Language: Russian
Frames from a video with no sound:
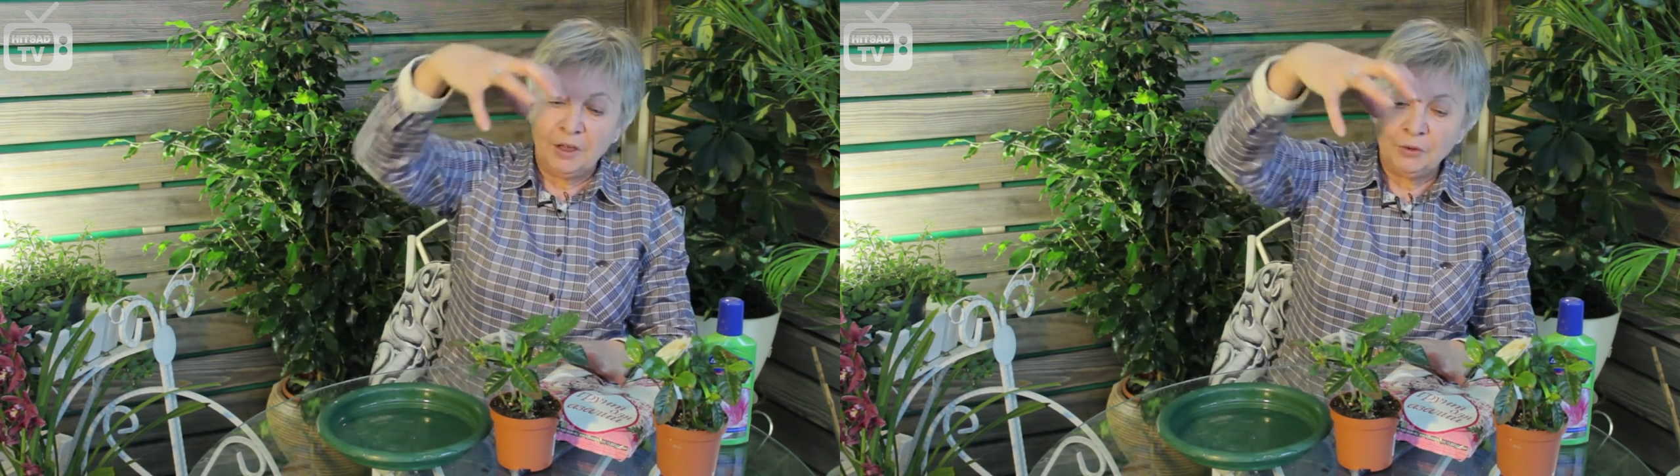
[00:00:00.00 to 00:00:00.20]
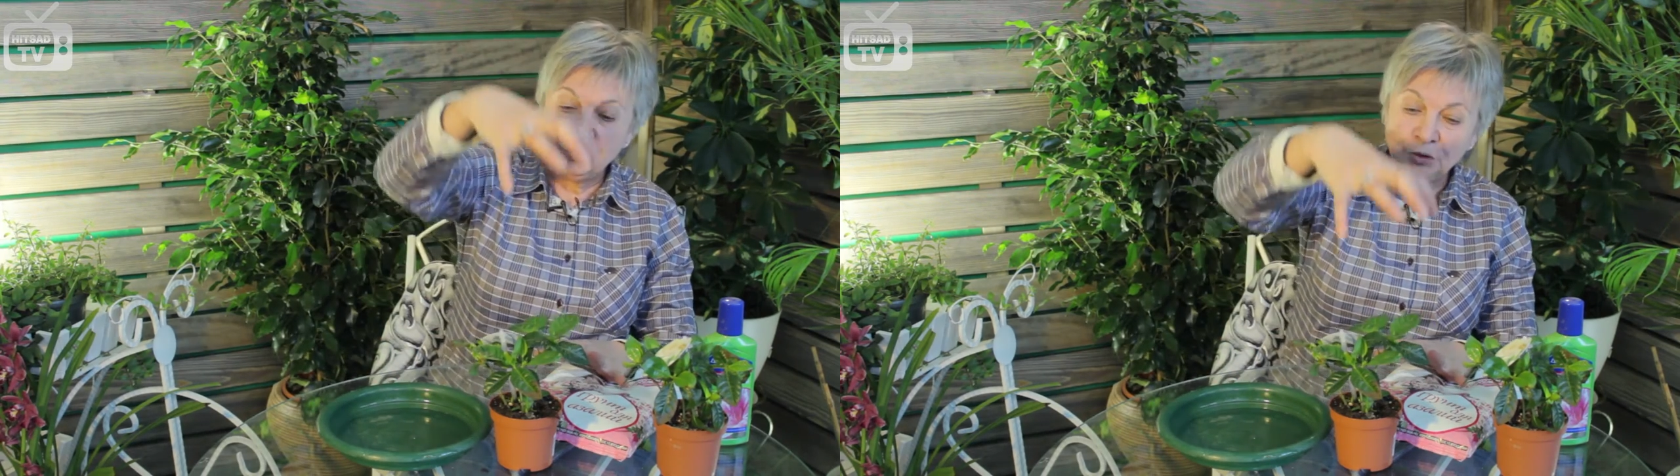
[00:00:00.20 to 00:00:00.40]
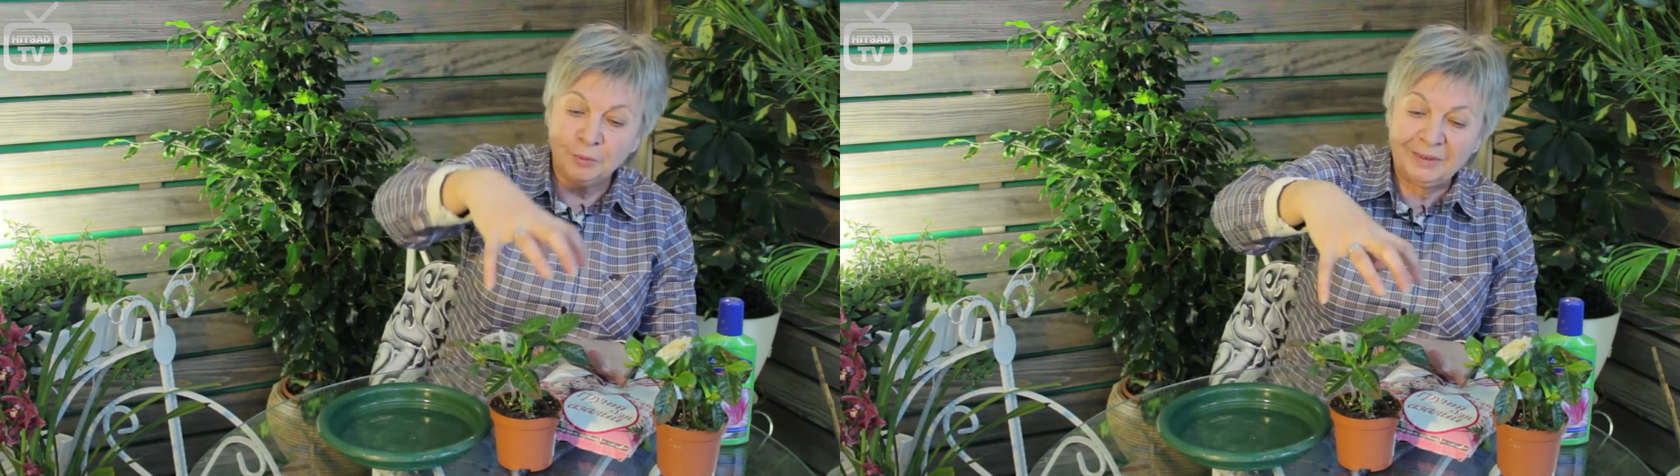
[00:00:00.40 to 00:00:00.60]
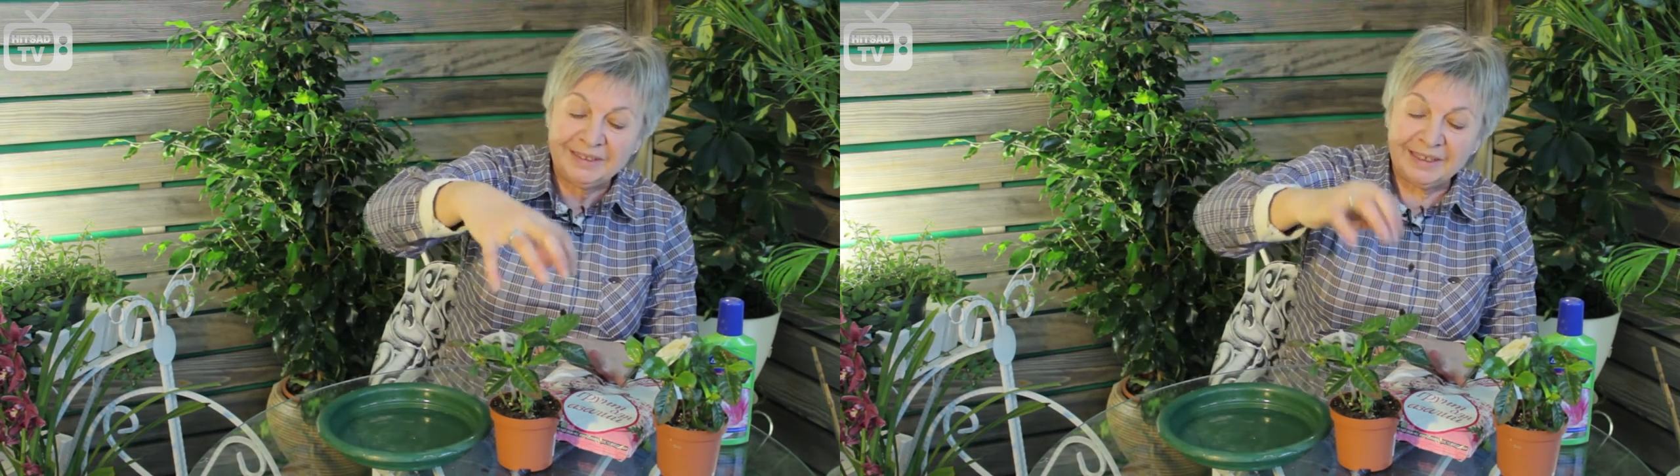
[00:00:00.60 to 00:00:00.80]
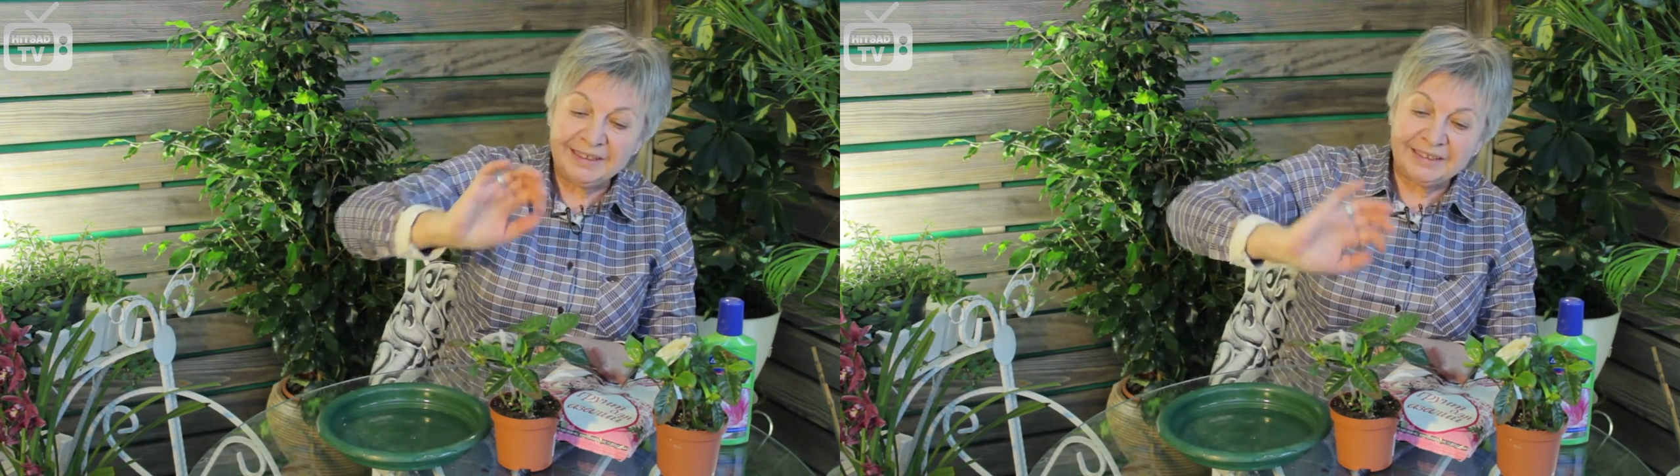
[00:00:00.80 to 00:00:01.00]
но ну чтобы не
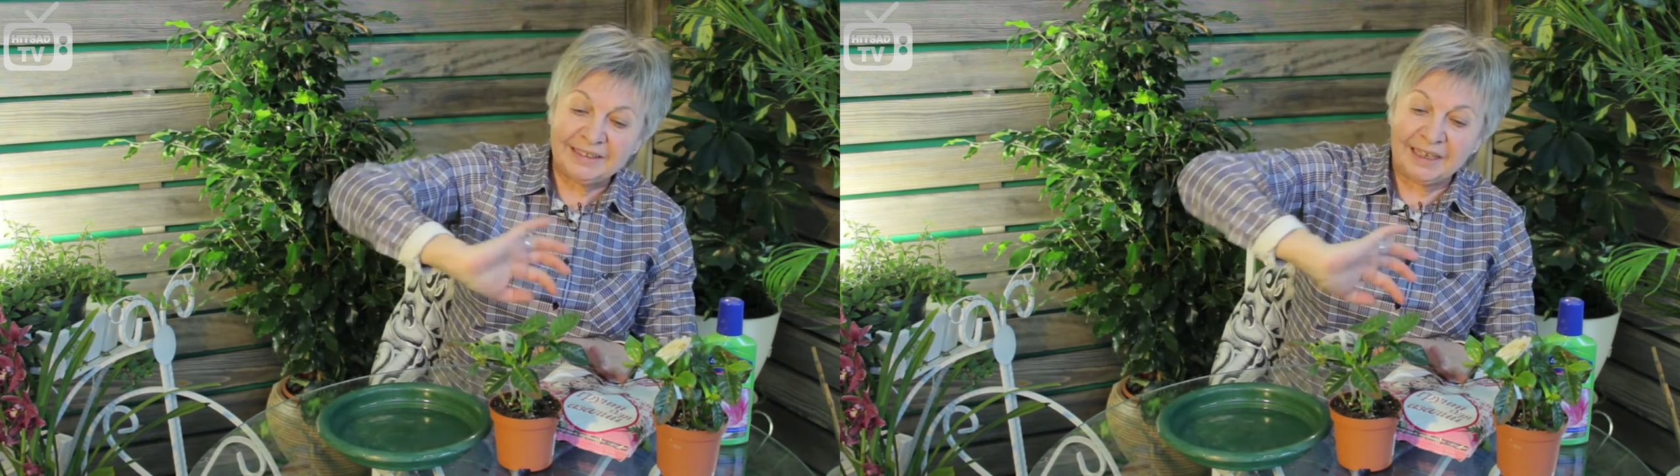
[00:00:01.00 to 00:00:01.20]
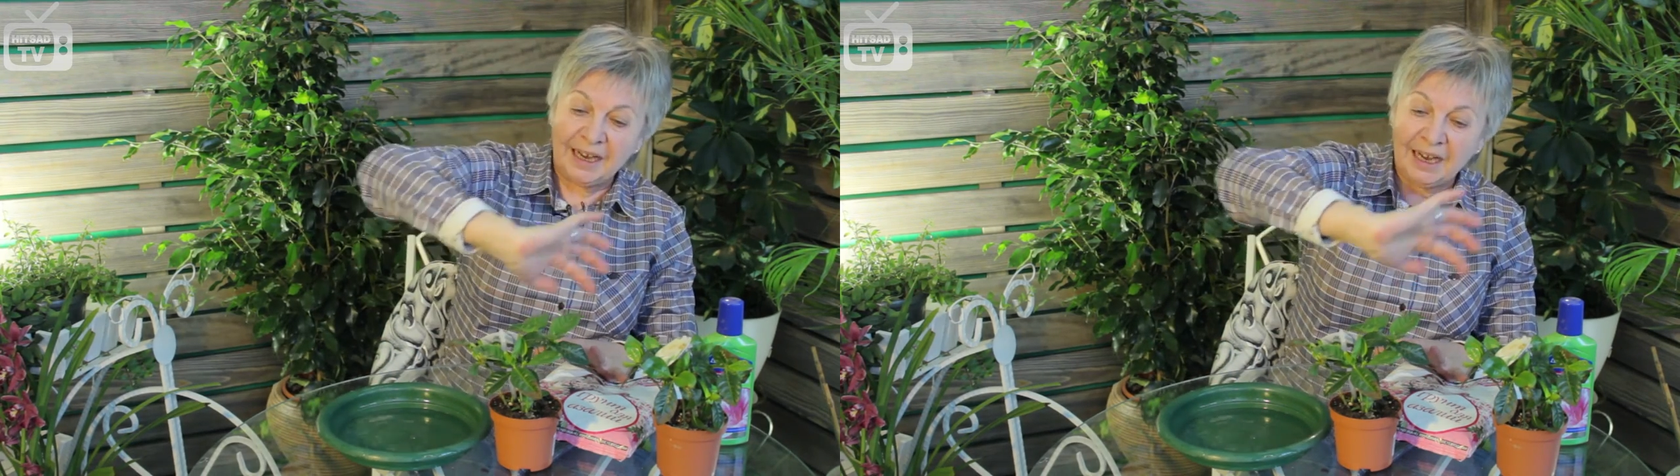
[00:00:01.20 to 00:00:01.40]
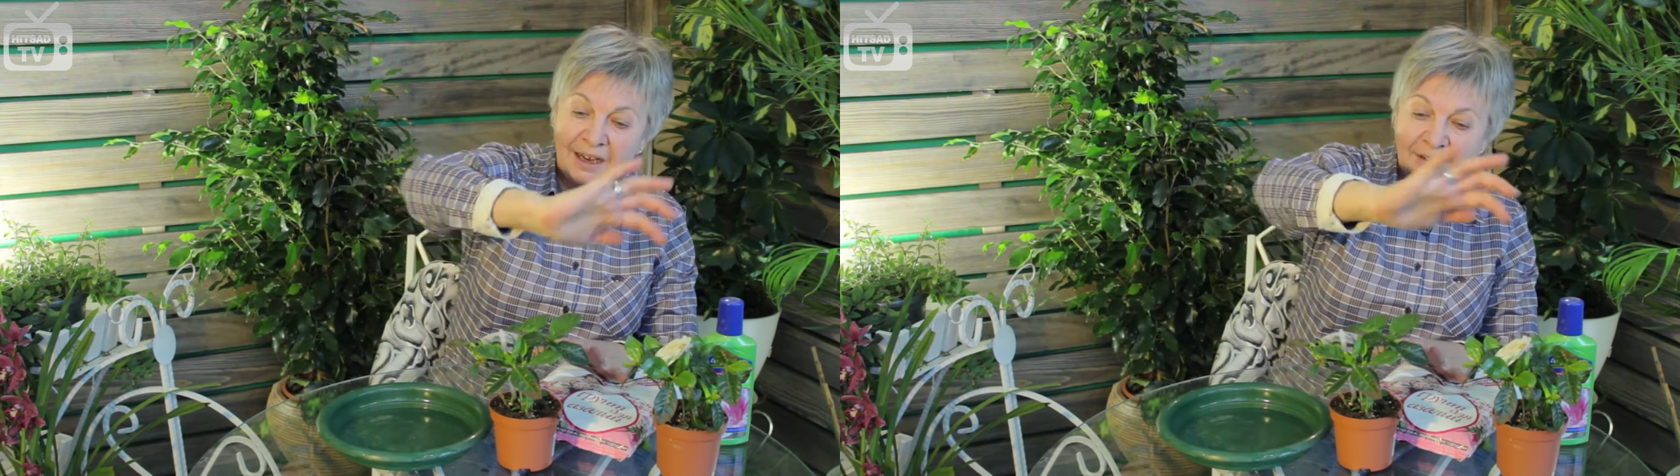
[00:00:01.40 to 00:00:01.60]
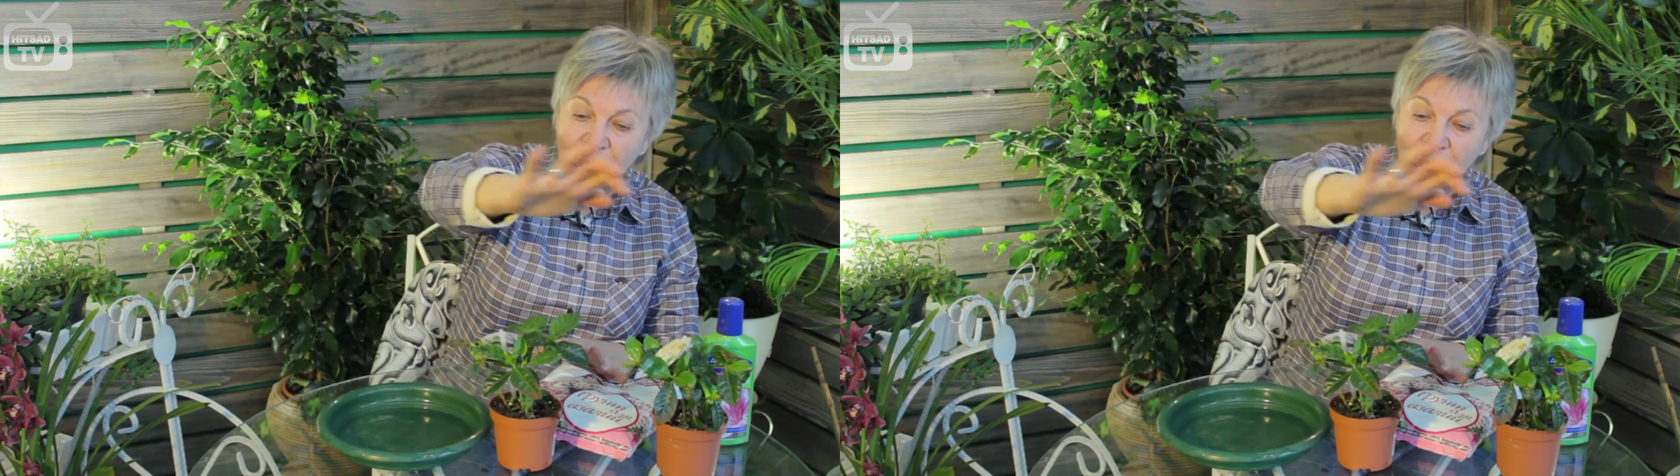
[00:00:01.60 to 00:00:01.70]
на листья, а